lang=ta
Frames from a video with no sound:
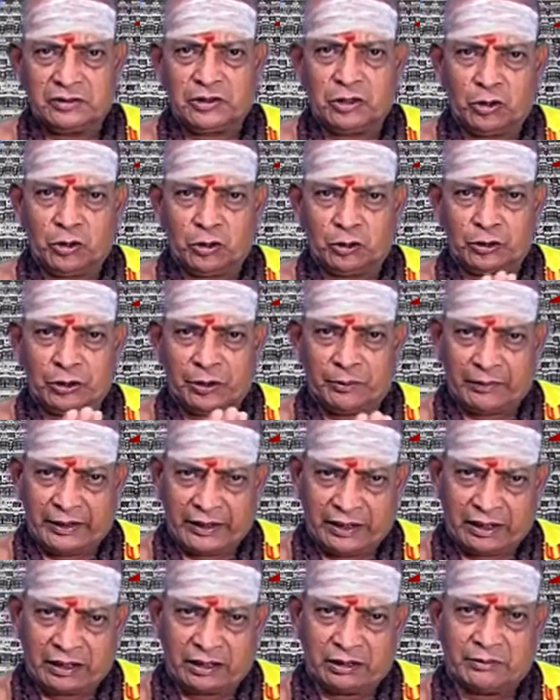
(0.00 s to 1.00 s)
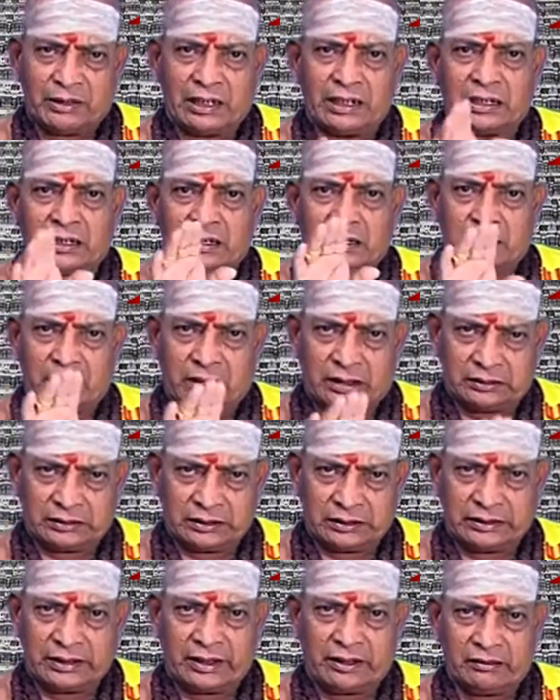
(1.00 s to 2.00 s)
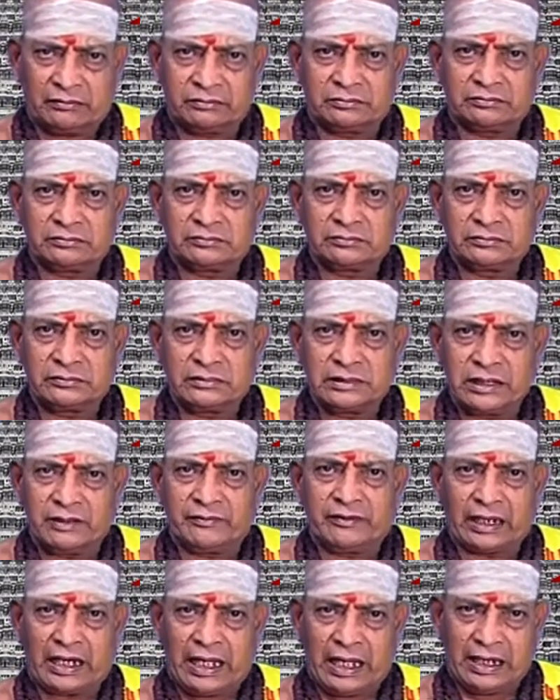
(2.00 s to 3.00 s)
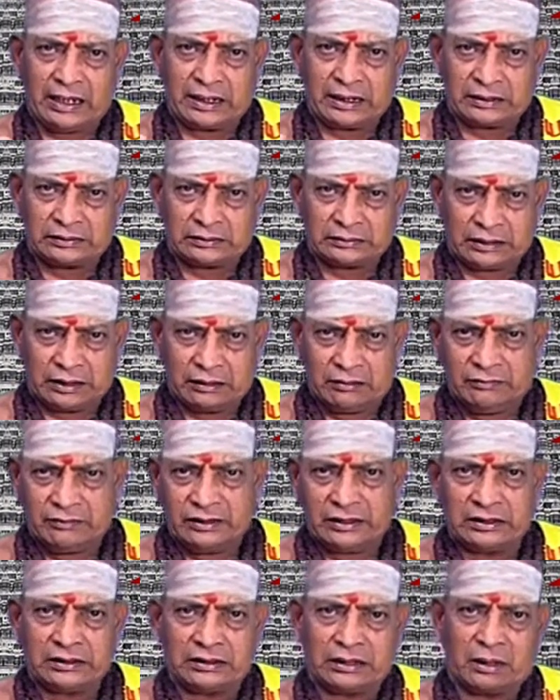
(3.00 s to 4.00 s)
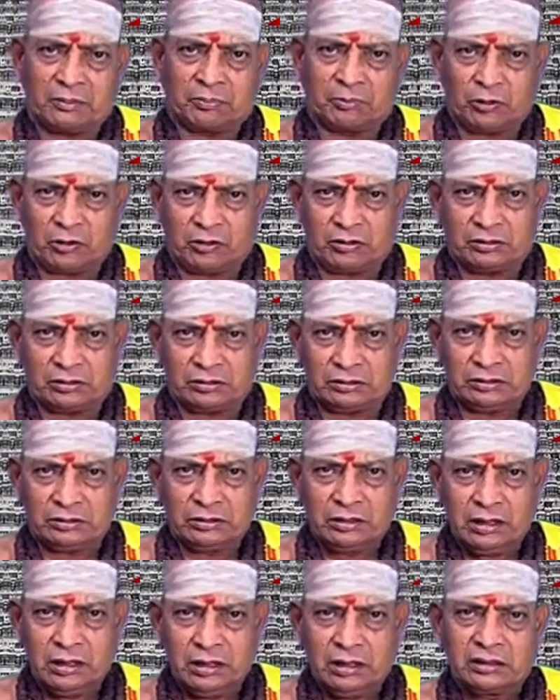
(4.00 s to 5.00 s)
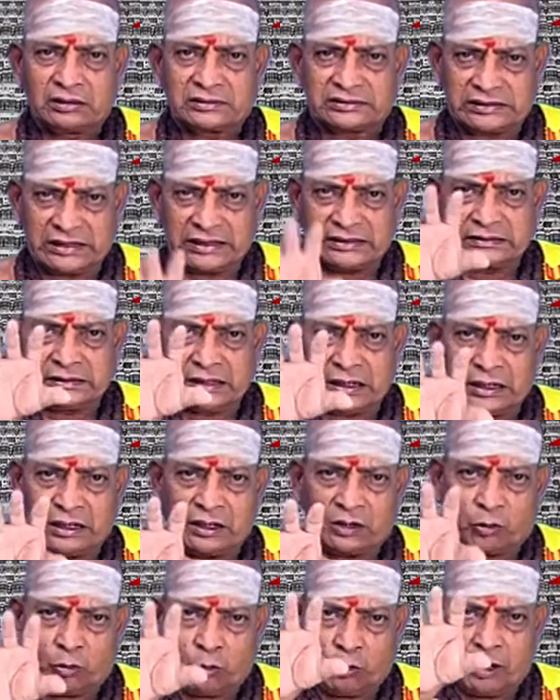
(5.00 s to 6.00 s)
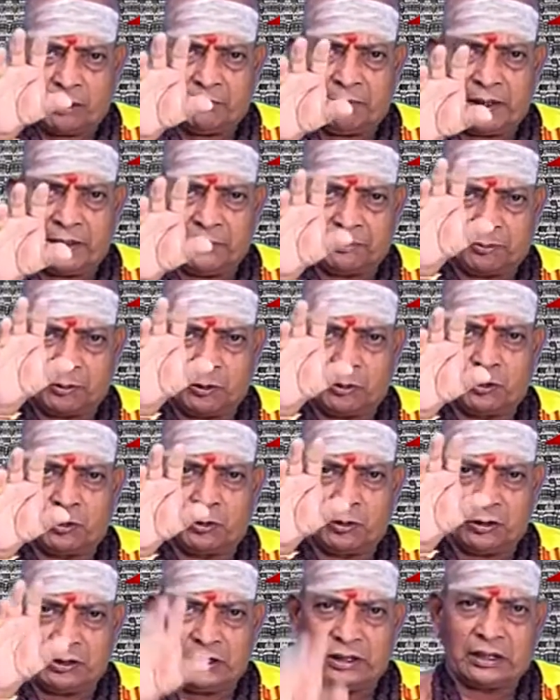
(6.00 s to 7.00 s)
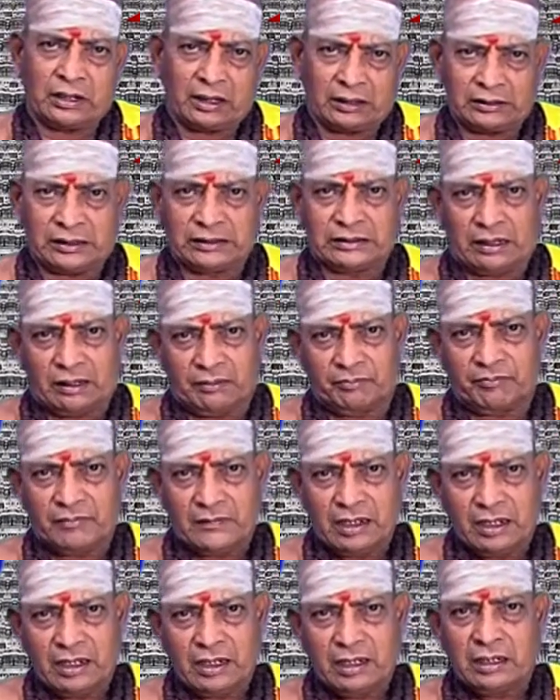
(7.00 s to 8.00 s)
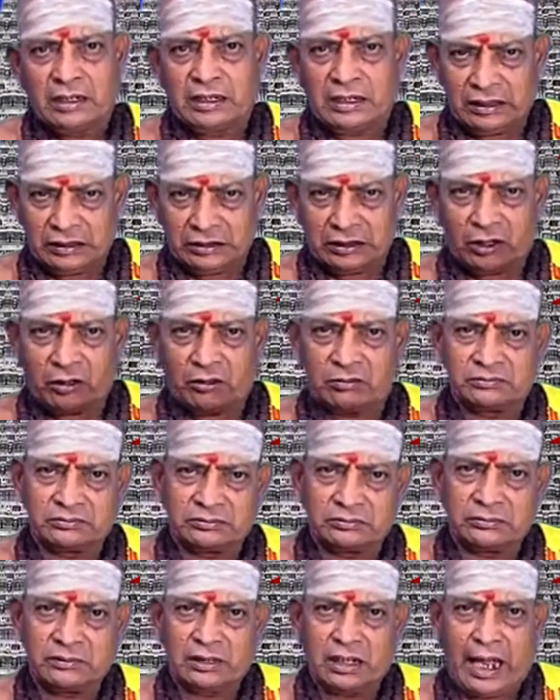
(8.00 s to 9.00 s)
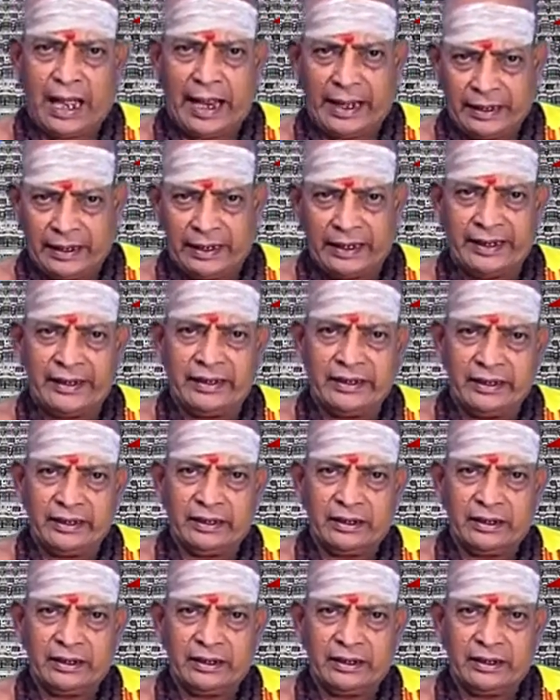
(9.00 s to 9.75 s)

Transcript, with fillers: ஜோதி மயமாக இருந்ததையும் இவர் ஆறத் தழுவுகின்ற பொழுது சந்தன குழம்பை போல் இருந்ததாம் இன்றும் அன்னை